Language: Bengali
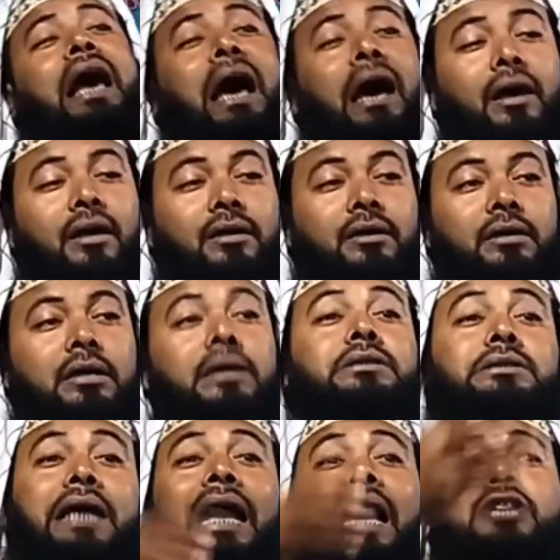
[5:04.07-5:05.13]
যারা
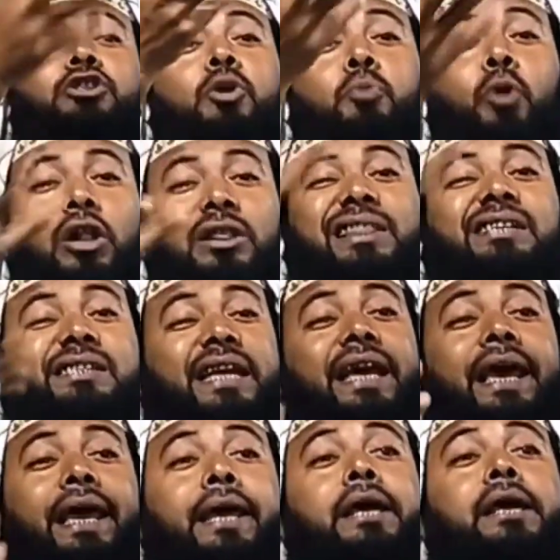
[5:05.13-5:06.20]
তারা তো
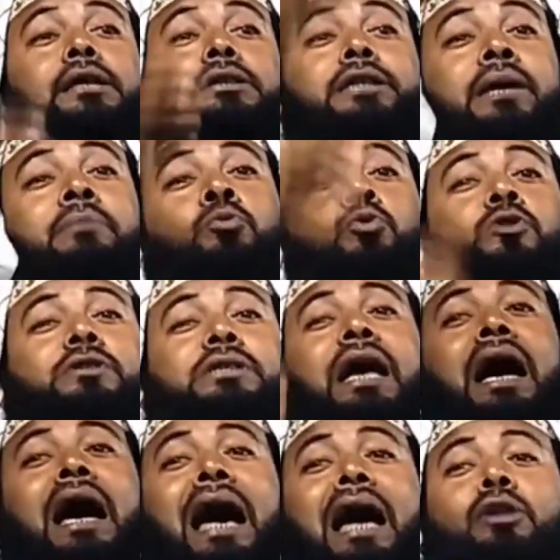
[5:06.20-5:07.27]
বলতেছে যে মুসা
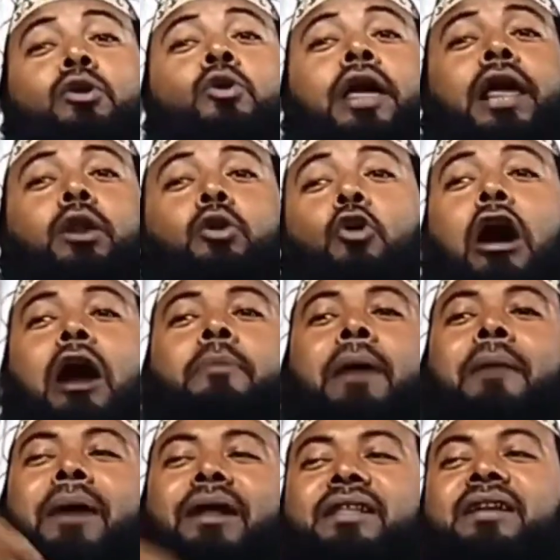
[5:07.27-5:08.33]
হারুনের রব
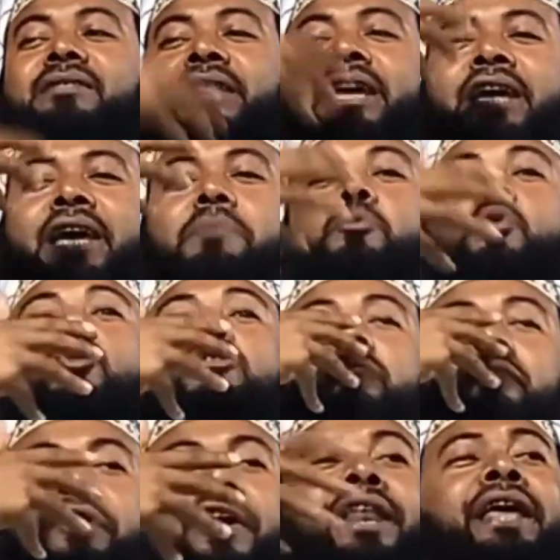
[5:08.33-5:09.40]
আমাদের থেকে মুখ
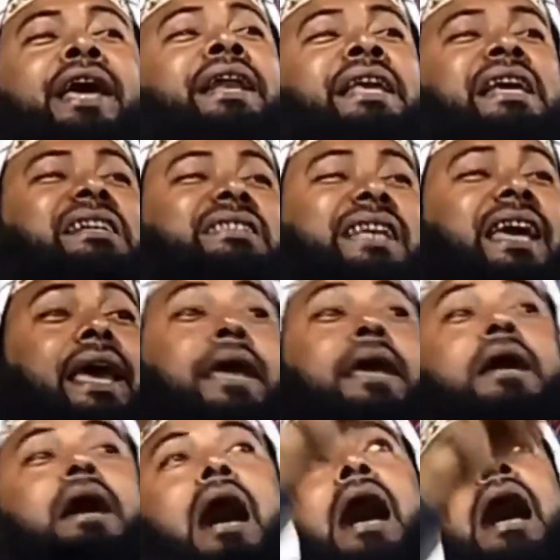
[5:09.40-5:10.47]
ফিরিয়ে নিয়েছে
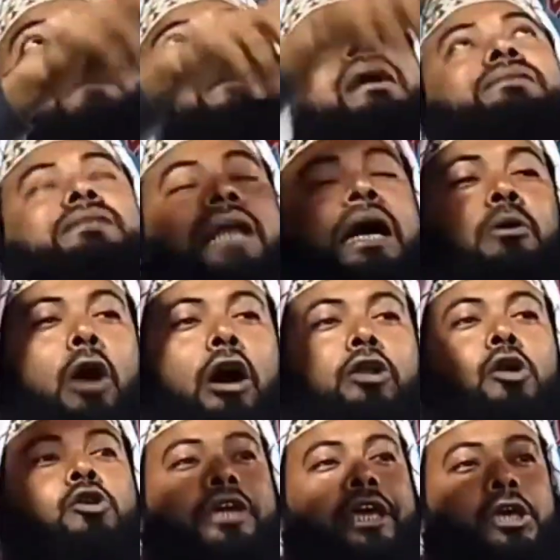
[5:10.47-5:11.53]
হামাসরা
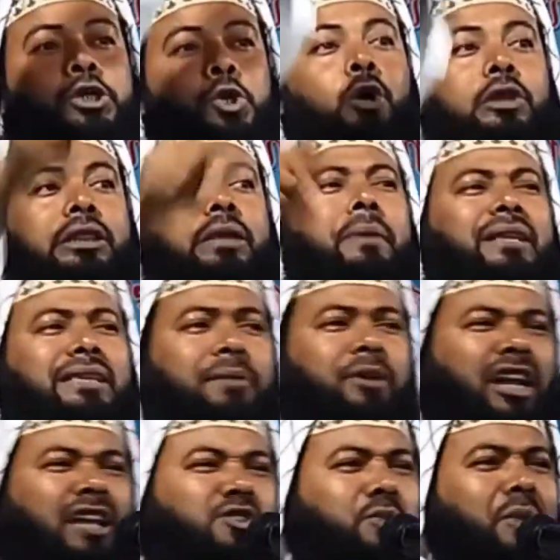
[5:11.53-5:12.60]
অলৌকিক শক্তি পাচ্ছে
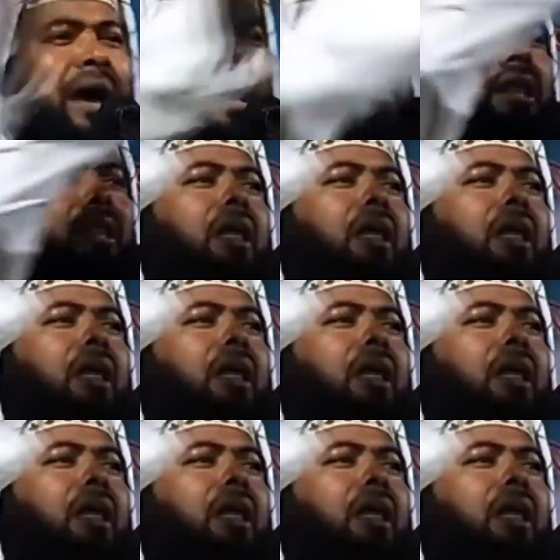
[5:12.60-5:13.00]
বলেন সুবাহ